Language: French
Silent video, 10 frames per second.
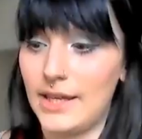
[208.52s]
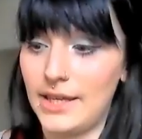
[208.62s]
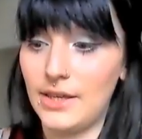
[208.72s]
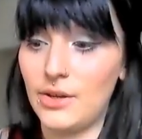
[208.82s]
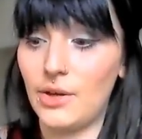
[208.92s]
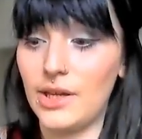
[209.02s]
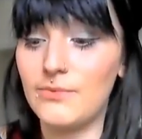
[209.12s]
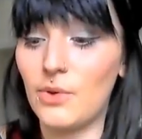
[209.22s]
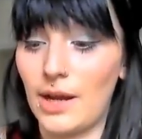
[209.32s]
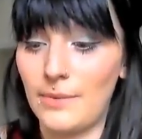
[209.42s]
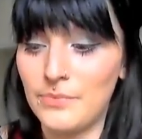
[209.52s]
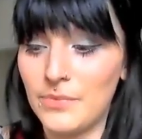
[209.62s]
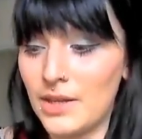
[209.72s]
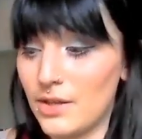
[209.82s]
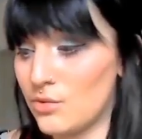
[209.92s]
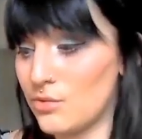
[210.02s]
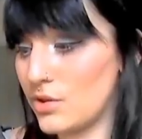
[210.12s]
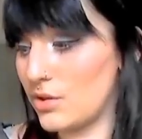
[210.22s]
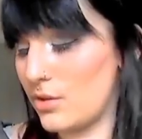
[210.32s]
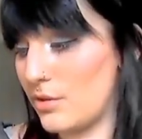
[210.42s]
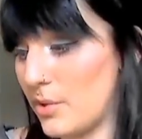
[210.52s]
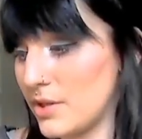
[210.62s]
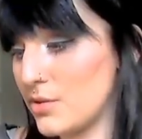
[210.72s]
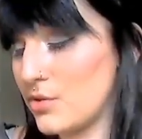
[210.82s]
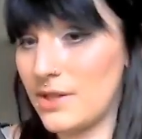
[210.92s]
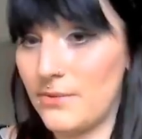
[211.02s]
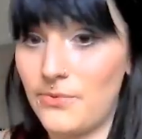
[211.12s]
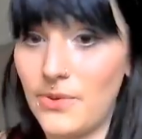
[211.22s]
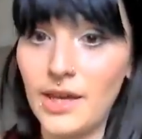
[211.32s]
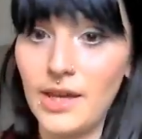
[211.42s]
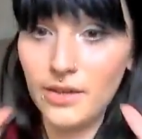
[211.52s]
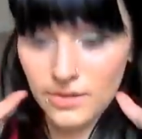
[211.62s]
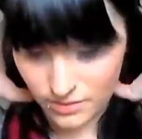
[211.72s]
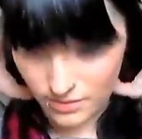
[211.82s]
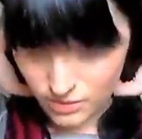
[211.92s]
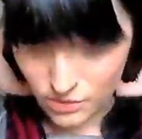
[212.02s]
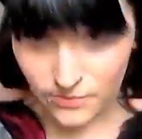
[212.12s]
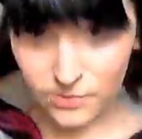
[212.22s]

Euh, et, voilà. Donc moi ce que j'ai fait, je vais vous